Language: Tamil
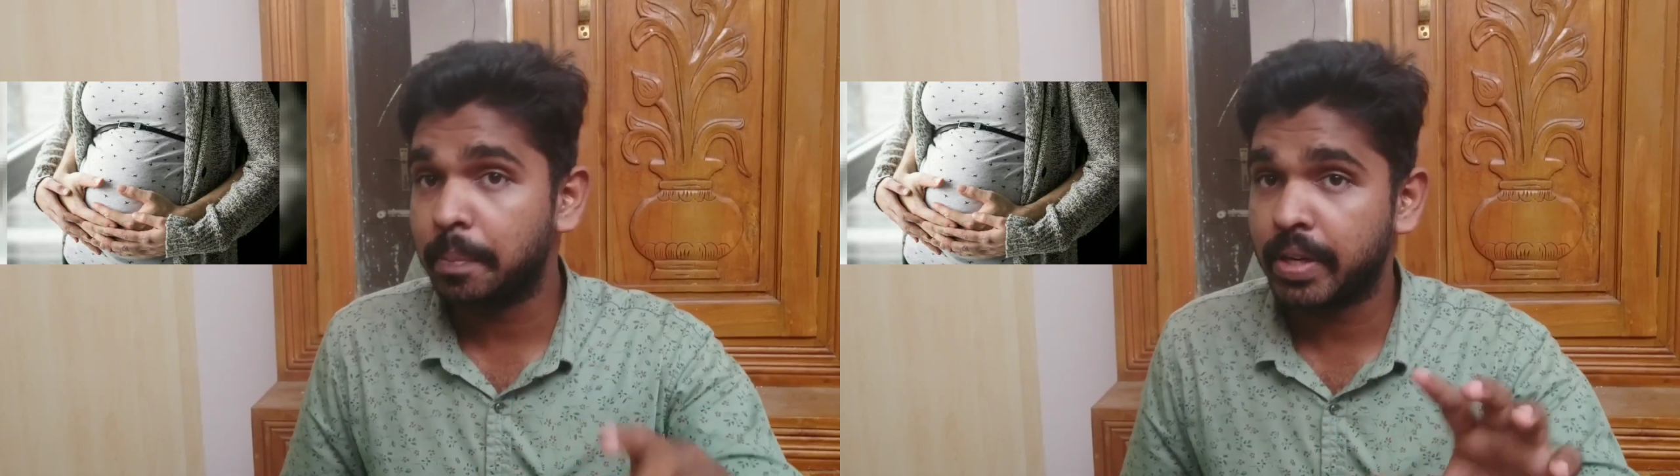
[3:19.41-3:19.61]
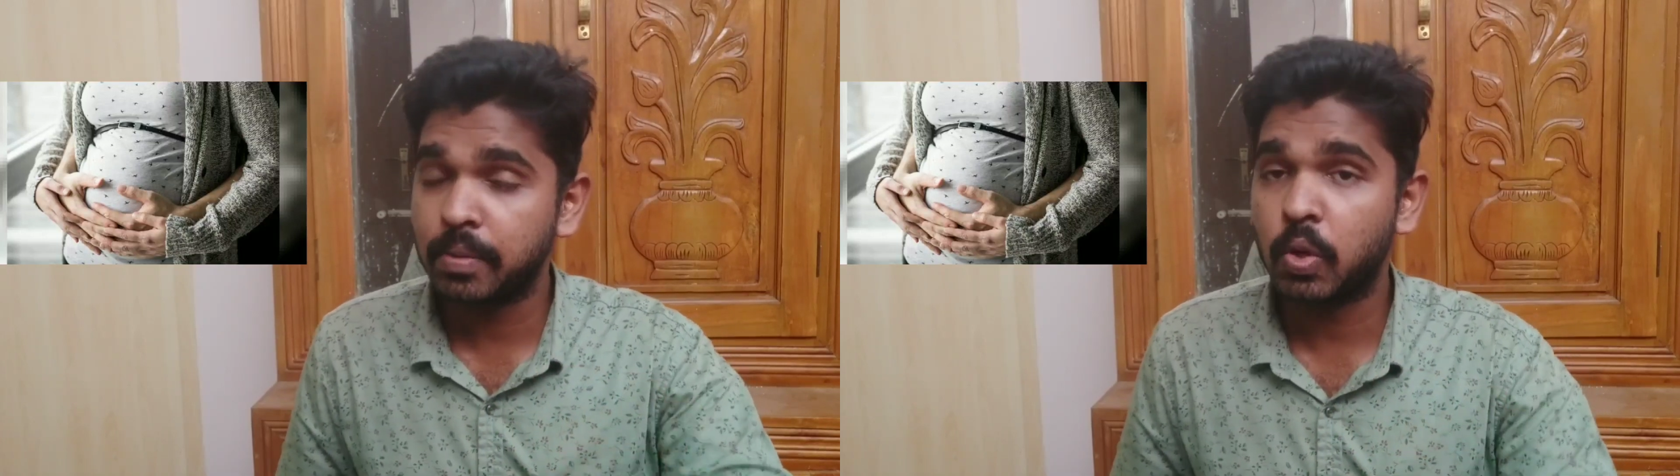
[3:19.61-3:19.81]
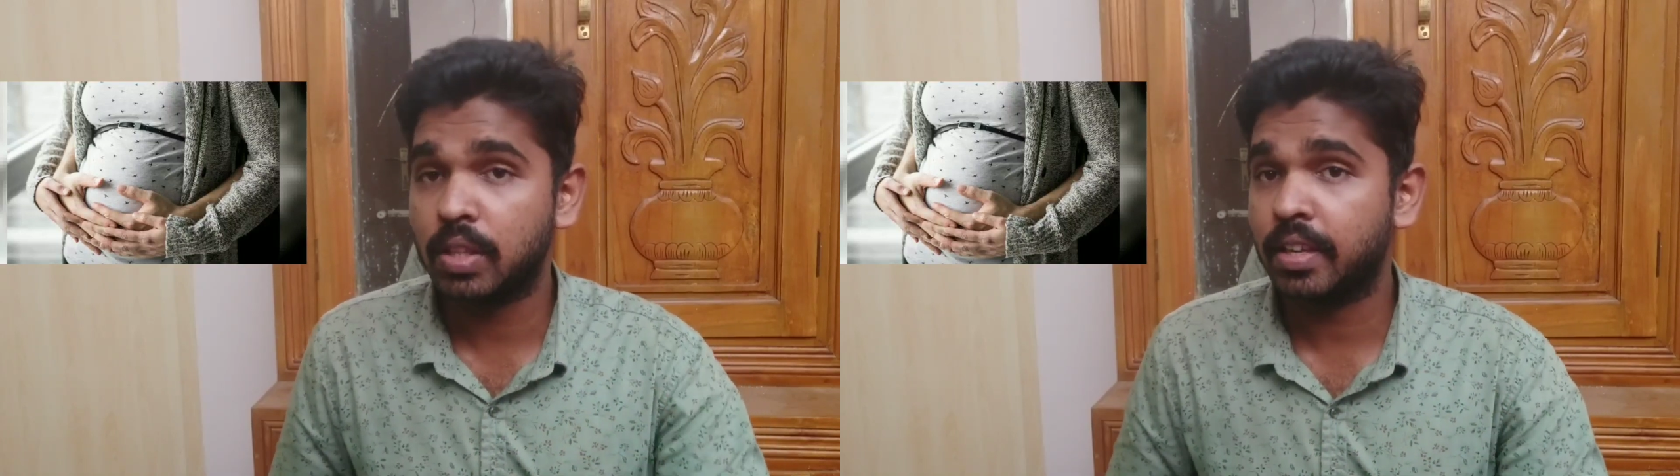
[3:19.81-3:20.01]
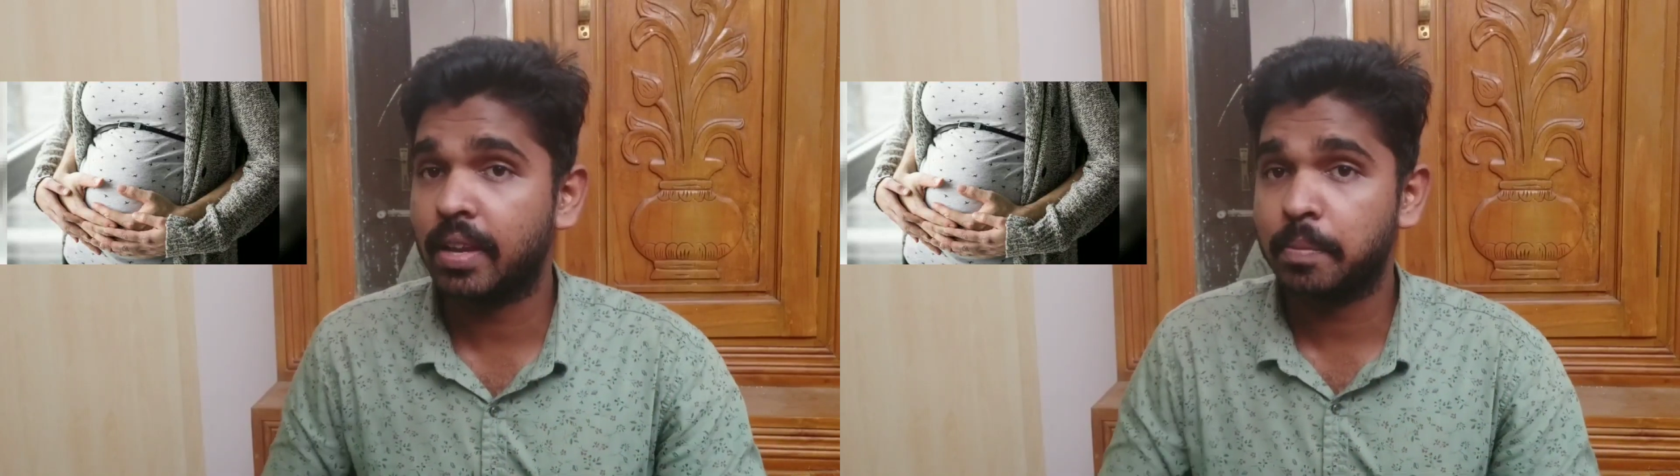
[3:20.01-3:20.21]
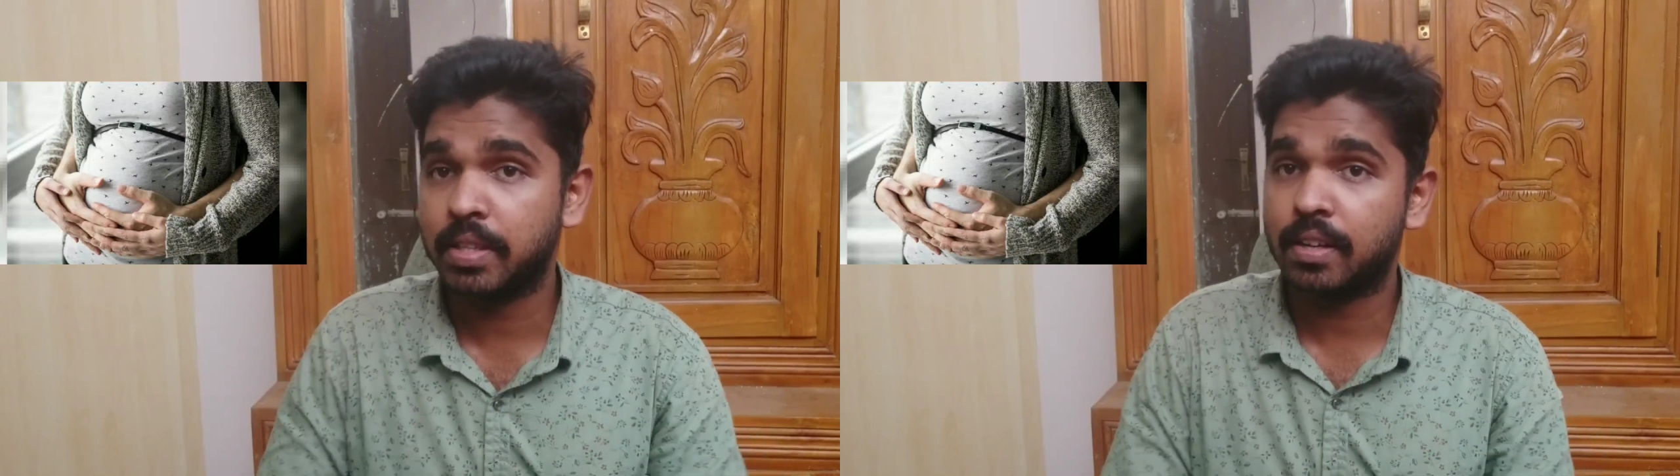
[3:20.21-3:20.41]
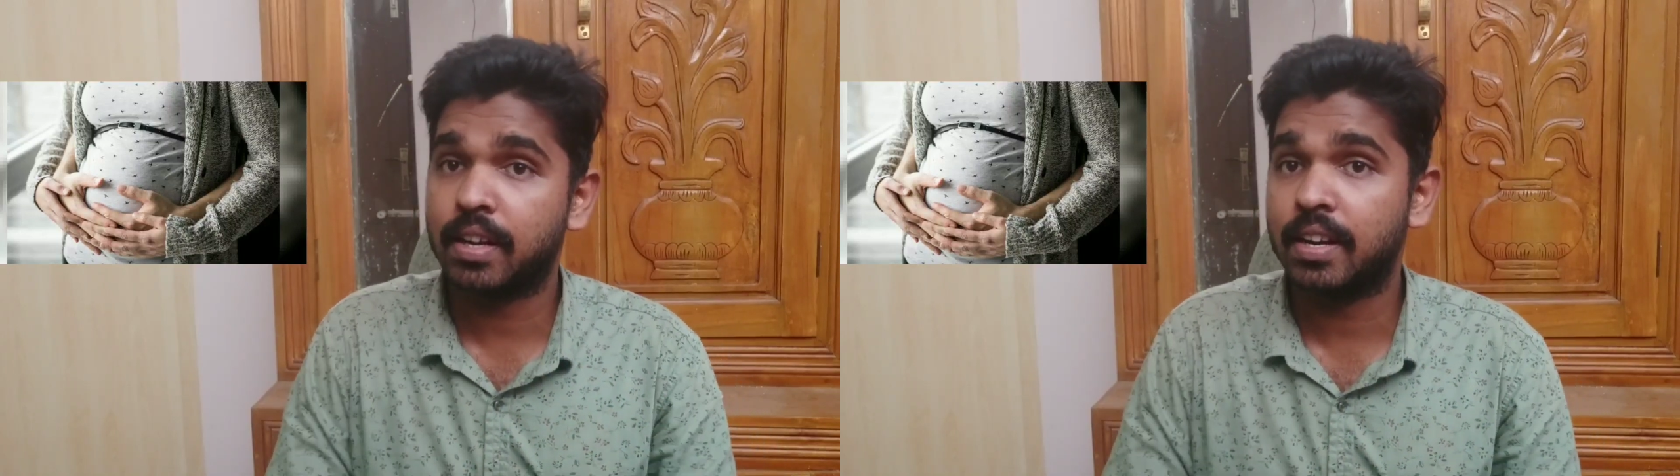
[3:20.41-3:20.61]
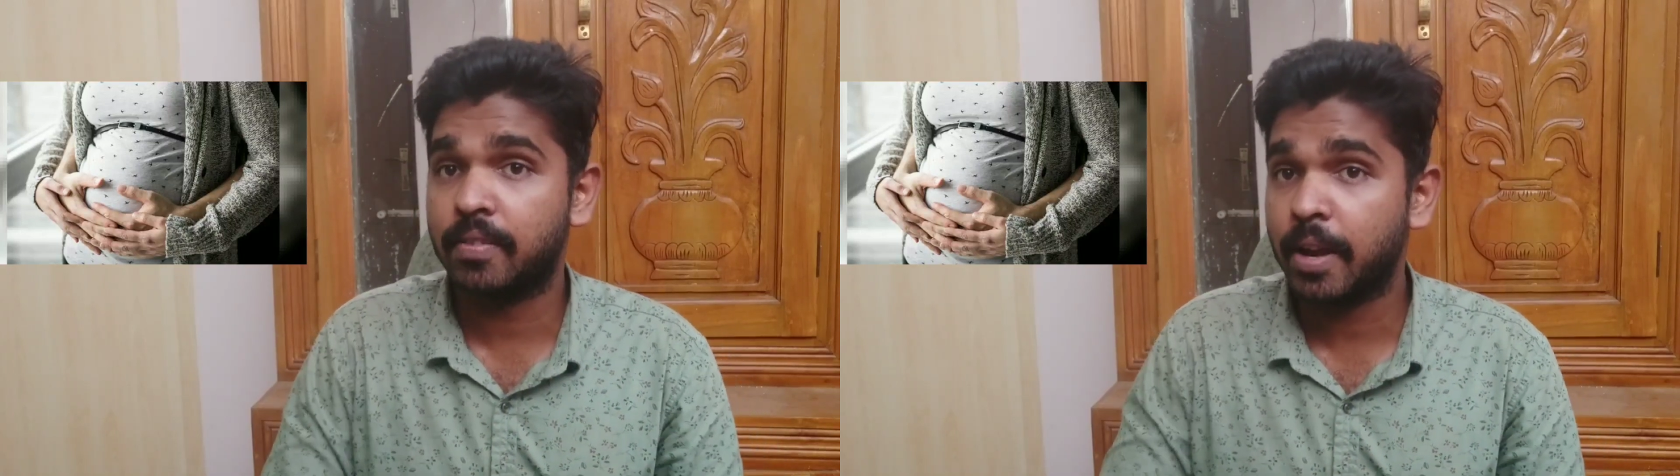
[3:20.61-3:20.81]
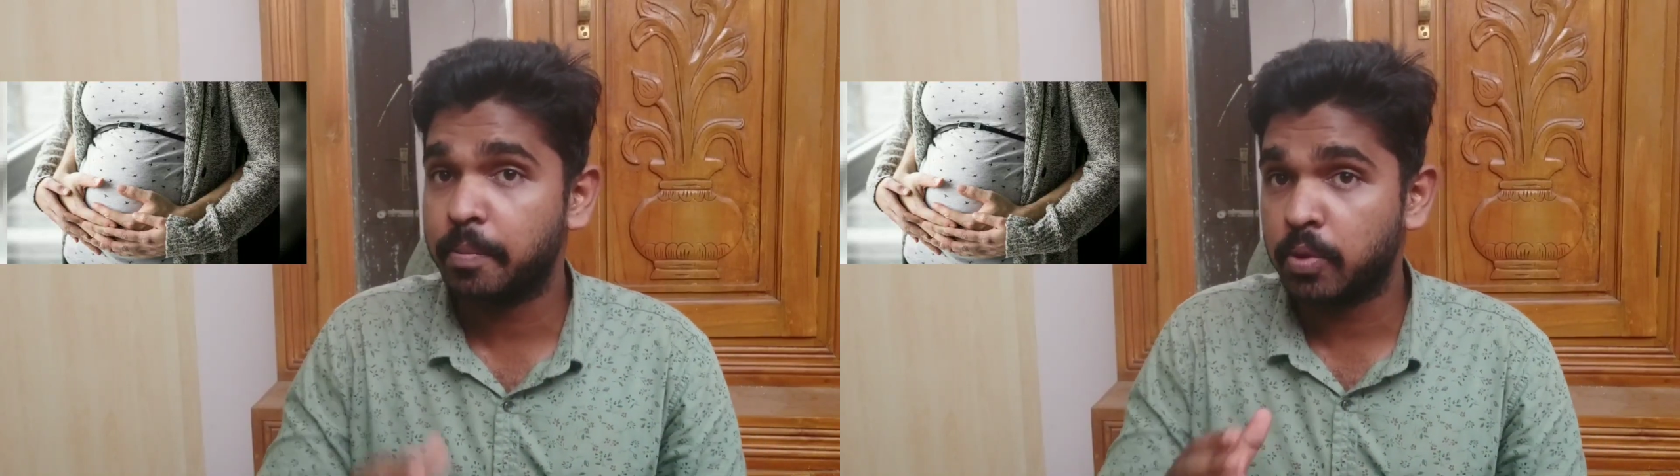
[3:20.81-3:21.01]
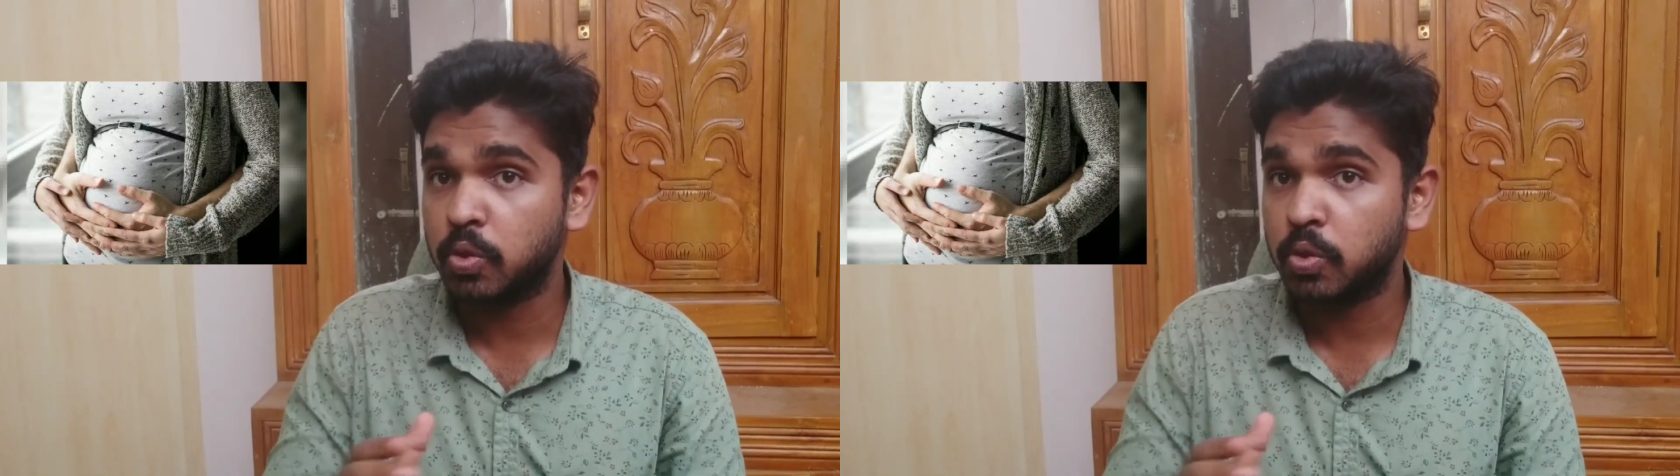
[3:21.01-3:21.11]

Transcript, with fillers: பெண் குழந்தையாக இருப்பதற்கான வாய்ப்பு